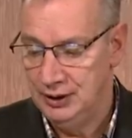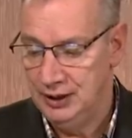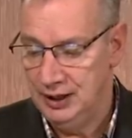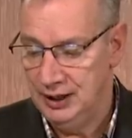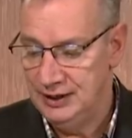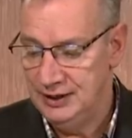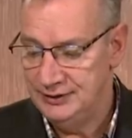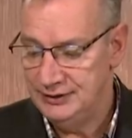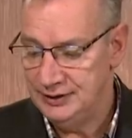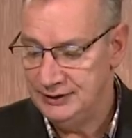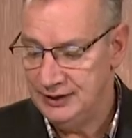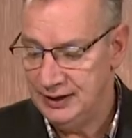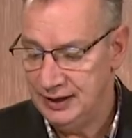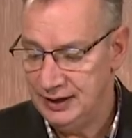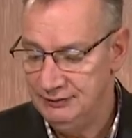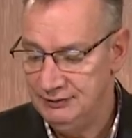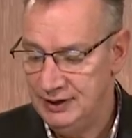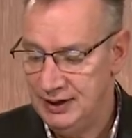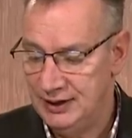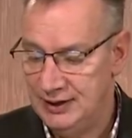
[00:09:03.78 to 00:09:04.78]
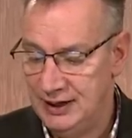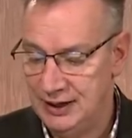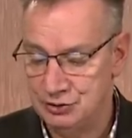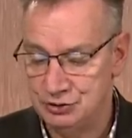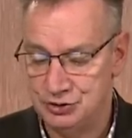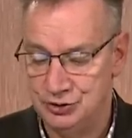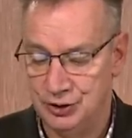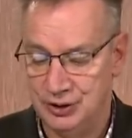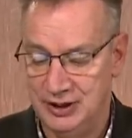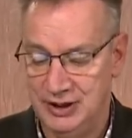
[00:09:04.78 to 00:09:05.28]
elle était arrivée à
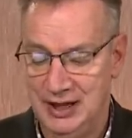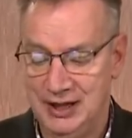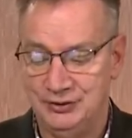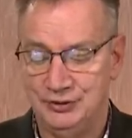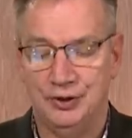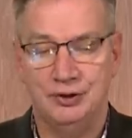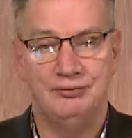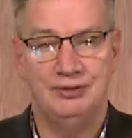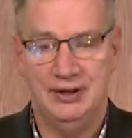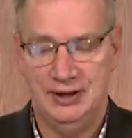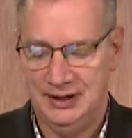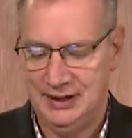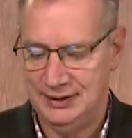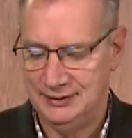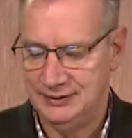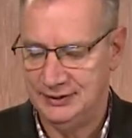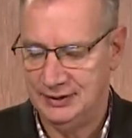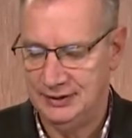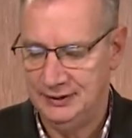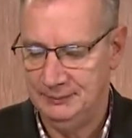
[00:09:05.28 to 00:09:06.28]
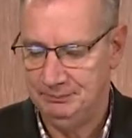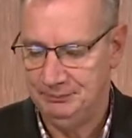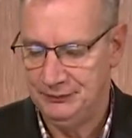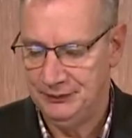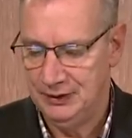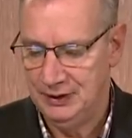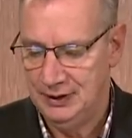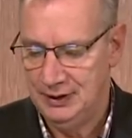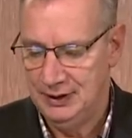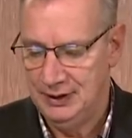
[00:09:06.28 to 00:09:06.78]
l'âge de quatre-vingt-quatre ans.
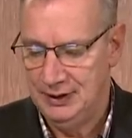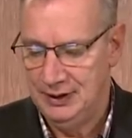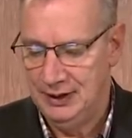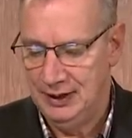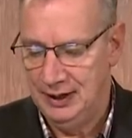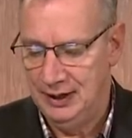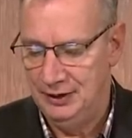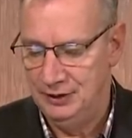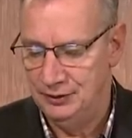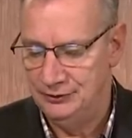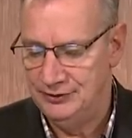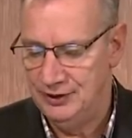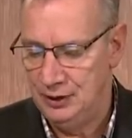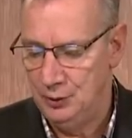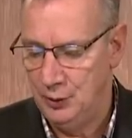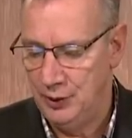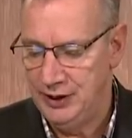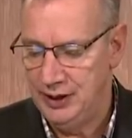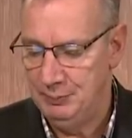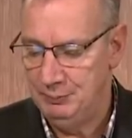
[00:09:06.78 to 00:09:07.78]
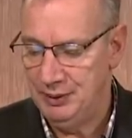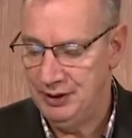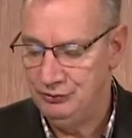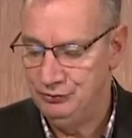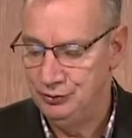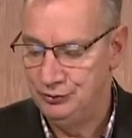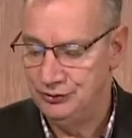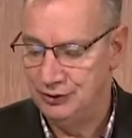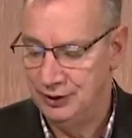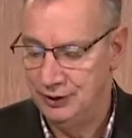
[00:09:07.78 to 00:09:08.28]
Elle ne s'éloignait pas
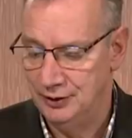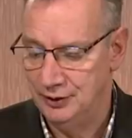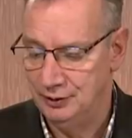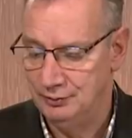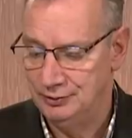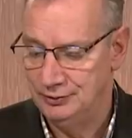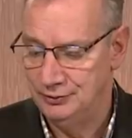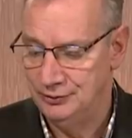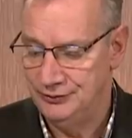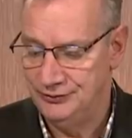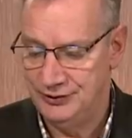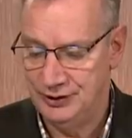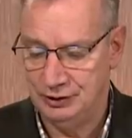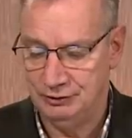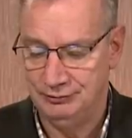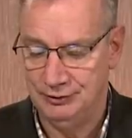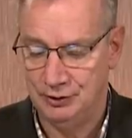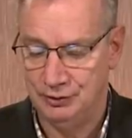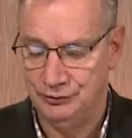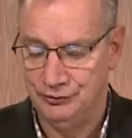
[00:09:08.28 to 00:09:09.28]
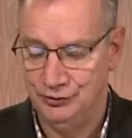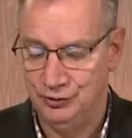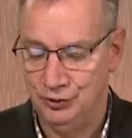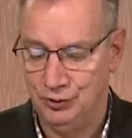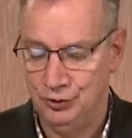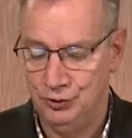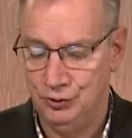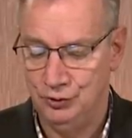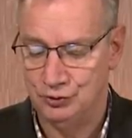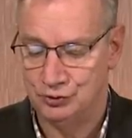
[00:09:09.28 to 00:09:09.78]
du temple, servant
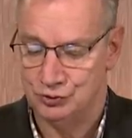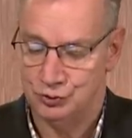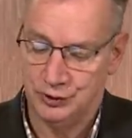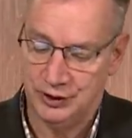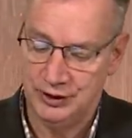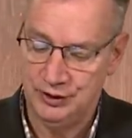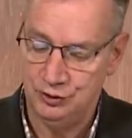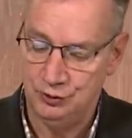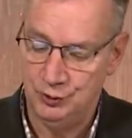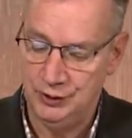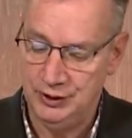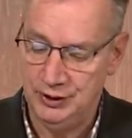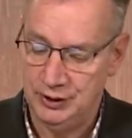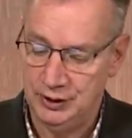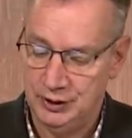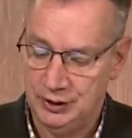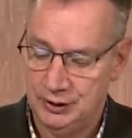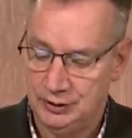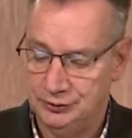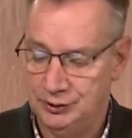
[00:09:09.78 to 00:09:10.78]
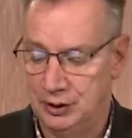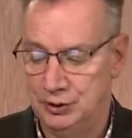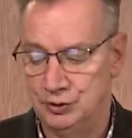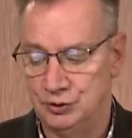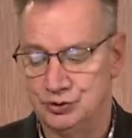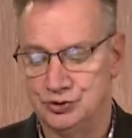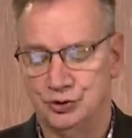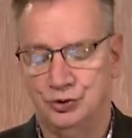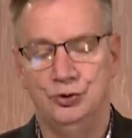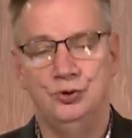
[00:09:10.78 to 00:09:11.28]
Dieu jour et nuit dans le
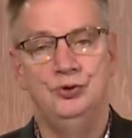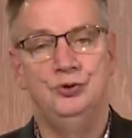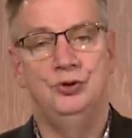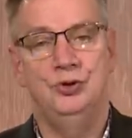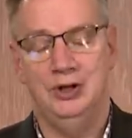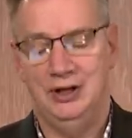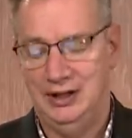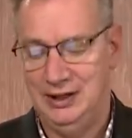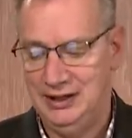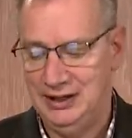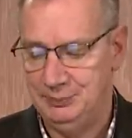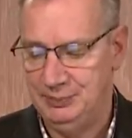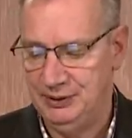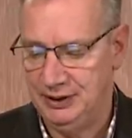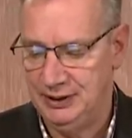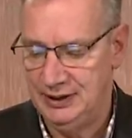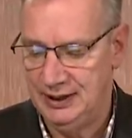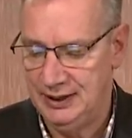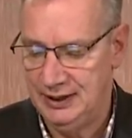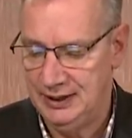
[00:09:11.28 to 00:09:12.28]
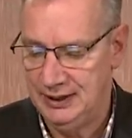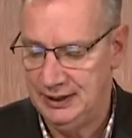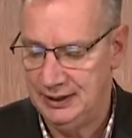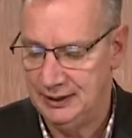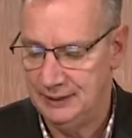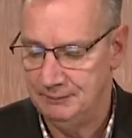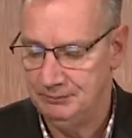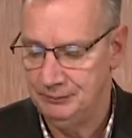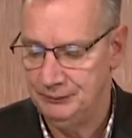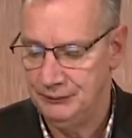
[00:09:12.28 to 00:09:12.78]
jeûne et la prière.